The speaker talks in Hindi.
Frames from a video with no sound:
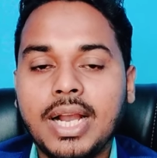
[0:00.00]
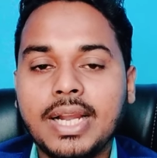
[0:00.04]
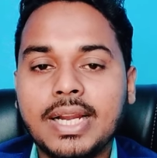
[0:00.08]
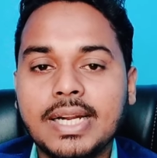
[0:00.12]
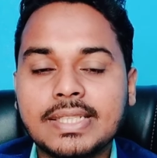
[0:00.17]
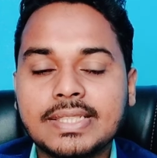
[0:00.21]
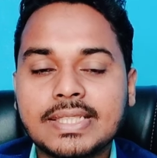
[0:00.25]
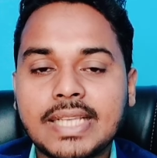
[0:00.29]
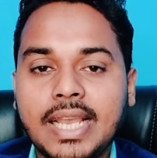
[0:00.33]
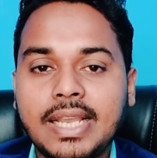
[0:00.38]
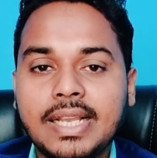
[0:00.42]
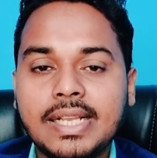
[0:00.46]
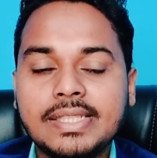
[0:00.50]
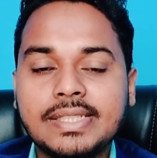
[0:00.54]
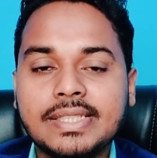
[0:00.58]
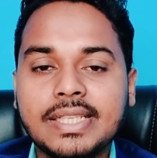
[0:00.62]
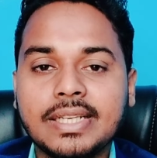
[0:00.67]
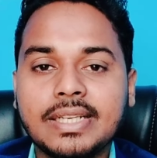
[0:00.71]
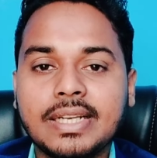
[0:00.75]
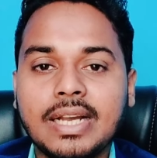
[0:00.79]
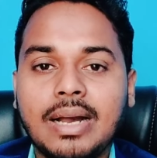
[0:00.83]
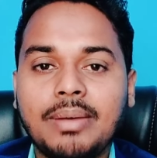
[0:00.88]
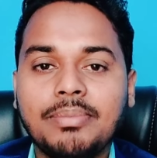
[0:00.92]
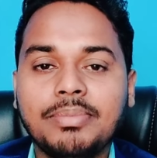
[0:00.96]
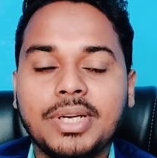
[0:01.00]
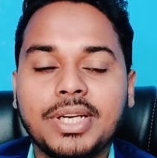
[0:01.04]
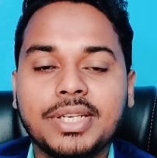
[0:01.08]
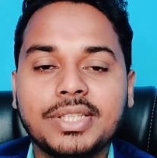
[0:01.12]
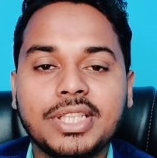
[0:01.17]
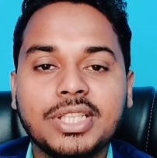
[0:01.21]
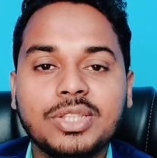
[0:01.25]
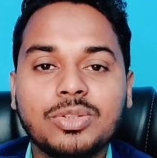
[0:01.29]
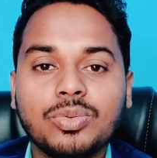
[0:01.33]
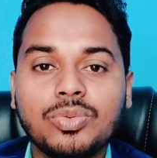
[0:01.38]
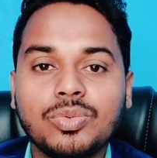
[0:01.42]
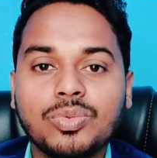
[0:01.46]
अगर साइकिल से काम
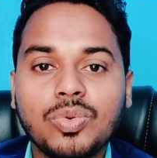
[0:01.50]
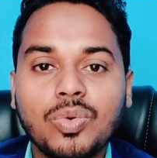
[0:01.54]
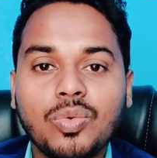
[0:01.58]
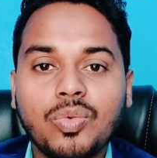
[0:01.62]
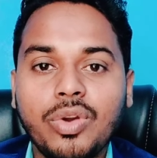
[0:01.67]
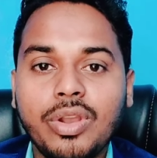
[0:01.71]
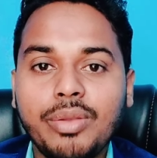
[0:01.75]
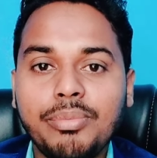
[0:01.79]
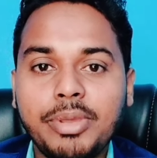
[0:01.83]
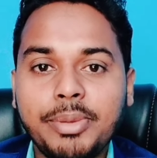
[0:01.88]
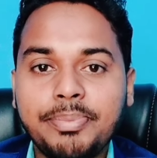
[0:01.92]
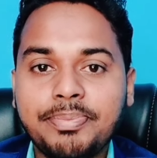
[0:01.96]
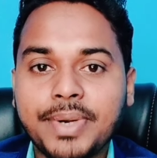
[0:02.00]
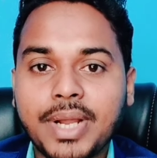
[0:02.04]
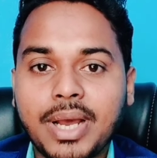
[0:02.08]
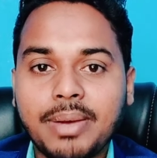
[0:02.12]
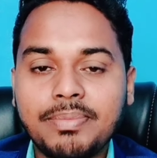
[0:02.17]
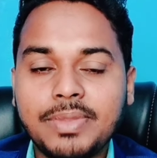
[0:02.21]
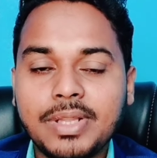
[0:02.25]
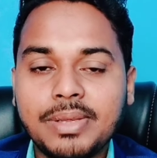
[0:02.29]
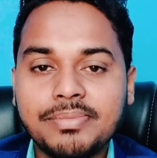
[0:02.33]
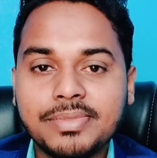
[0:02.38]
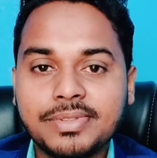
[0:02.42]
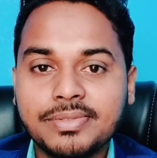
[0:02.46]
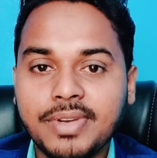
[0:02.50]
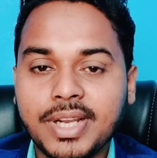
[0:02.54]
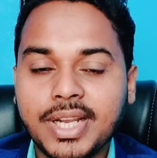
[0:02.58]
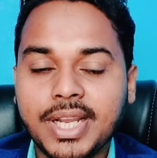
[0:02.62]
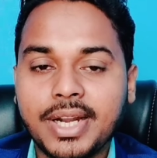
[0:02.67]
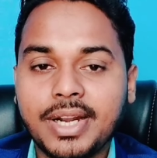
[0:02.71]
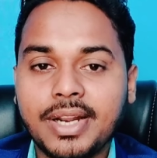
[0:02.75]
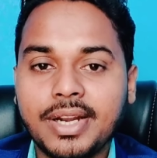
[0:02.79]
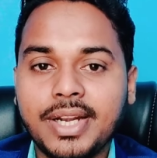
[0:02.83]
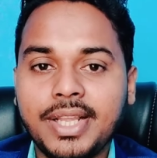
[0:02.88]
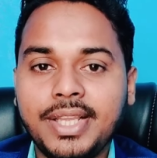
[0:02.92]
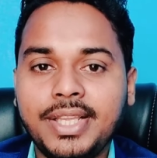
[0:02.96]
करते हैं तो उनको कोई भी प्रॉब्लम्स
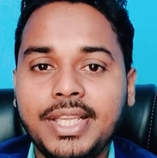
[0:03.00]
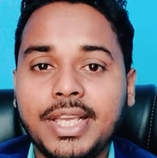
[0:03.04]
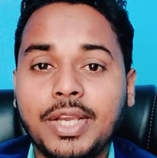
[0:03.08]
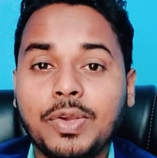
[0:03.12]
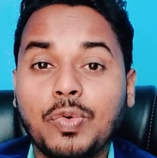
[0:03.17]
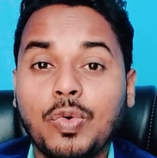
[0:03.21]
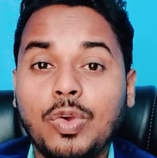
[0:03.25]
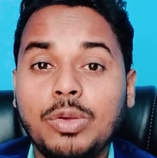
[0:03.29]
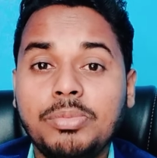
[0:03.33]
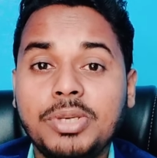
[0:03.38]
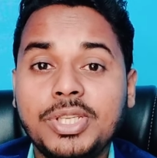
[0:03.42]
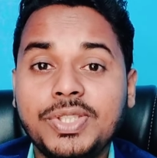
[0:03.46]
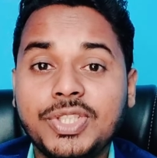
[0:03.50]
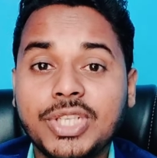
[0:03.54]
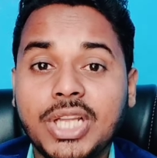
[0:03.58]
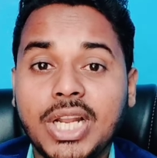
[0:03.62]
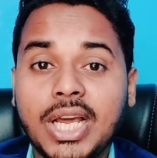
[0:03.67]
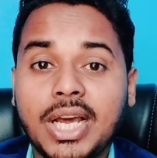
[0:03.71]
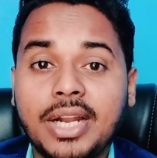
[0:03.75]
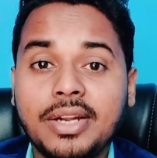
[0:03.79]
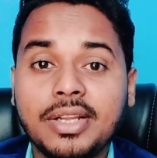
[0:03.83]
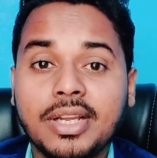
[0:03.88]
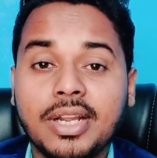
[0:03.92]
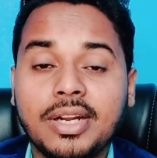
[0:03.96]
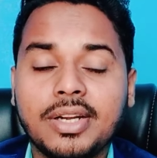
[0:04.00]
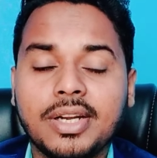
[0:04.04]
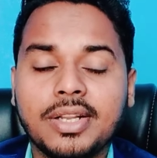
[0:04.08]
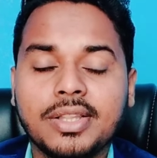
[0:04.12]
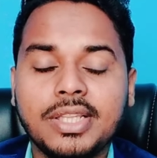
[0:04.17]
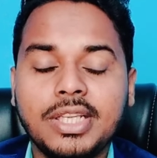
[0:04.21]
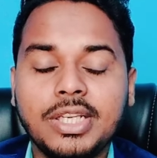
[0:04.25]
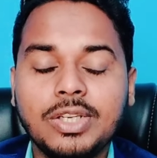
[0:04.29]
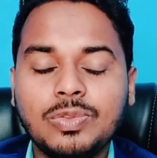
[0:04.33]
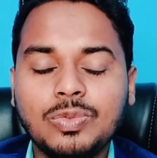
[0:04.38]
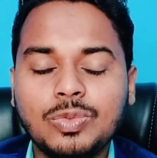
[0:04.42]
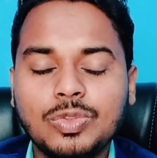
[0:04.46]
वगैरह नहीं है कोई भी चलान का डर
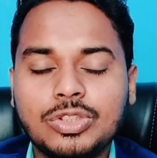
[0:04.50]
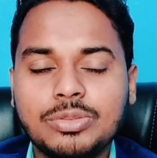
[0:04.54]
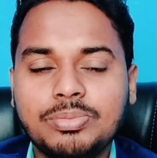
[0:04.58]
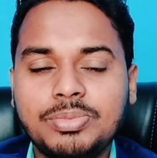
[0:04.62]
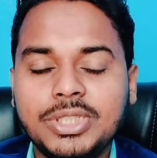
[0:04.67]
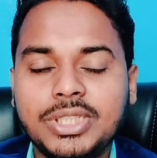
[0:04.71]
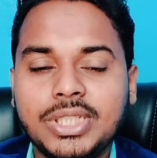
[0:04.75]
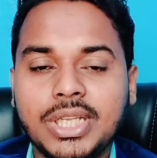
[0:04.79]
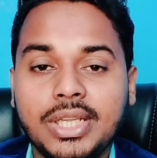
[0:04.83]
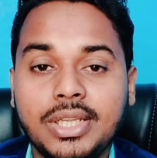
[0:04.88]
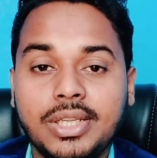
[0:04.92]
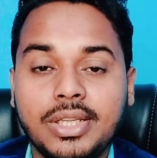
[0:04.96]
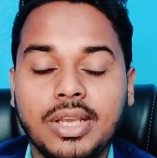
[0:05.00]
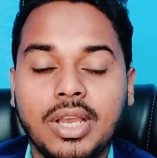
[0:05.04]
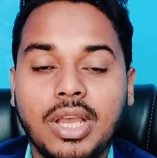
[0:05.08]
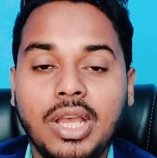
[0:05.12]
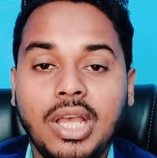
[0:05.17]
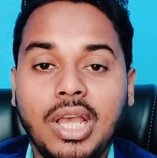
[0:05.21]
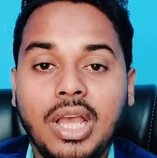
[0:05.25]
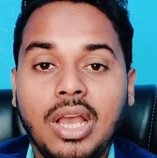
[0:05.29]
नहीं है कुछ भी नहीं